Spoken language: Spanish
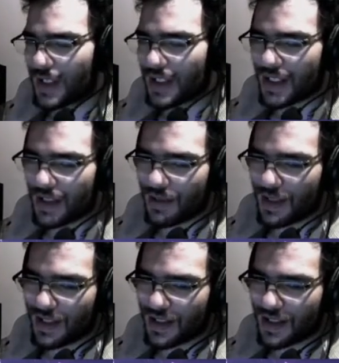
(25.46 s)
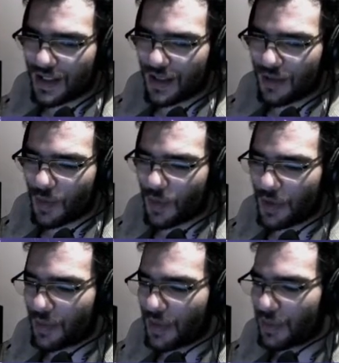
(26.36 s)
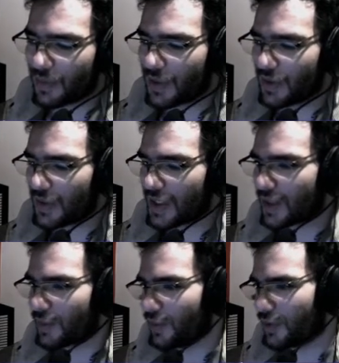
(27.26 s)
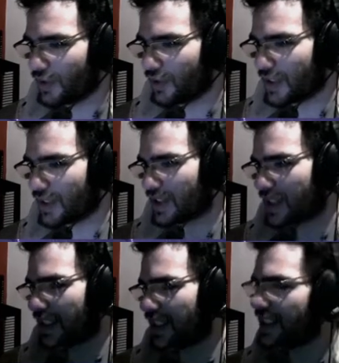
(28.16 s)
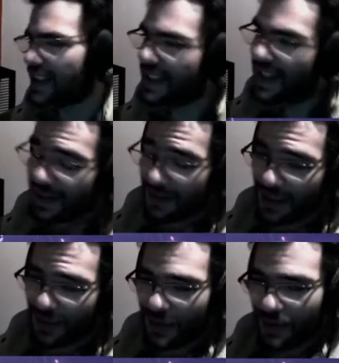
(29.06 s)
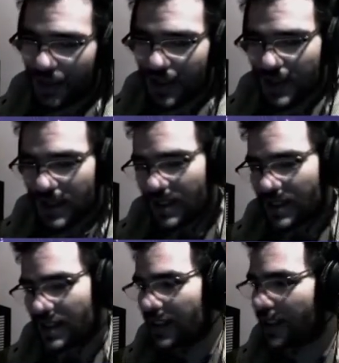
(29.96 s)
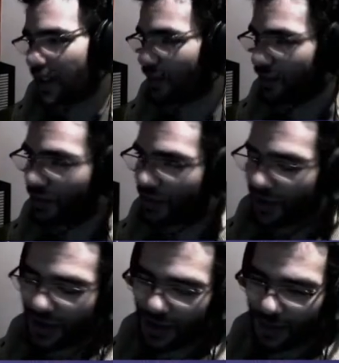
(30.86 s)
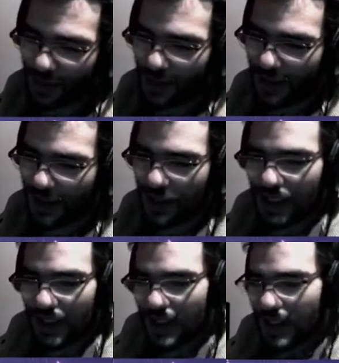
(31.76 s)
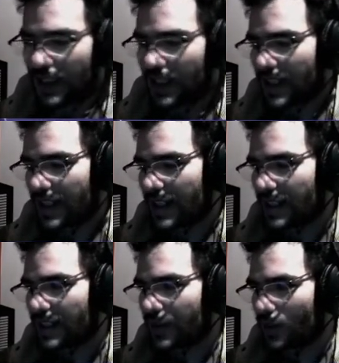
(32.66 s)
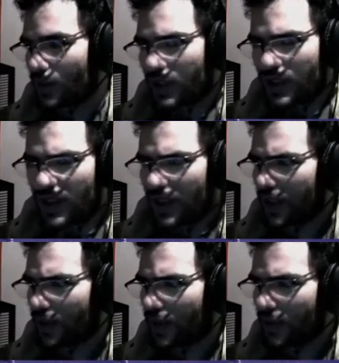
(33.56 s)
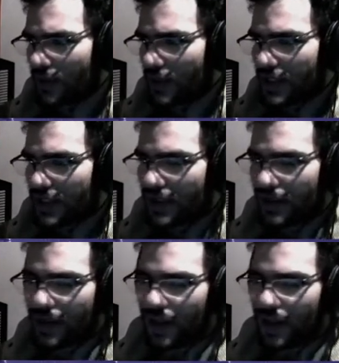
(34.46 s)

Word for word: es a nivel 16, como pueden ver puedo entrar al mundo de toda esta gente, si es que me lo permiten, si quieren entrar al mundo solo escríbanme la UID o algo por el estilo.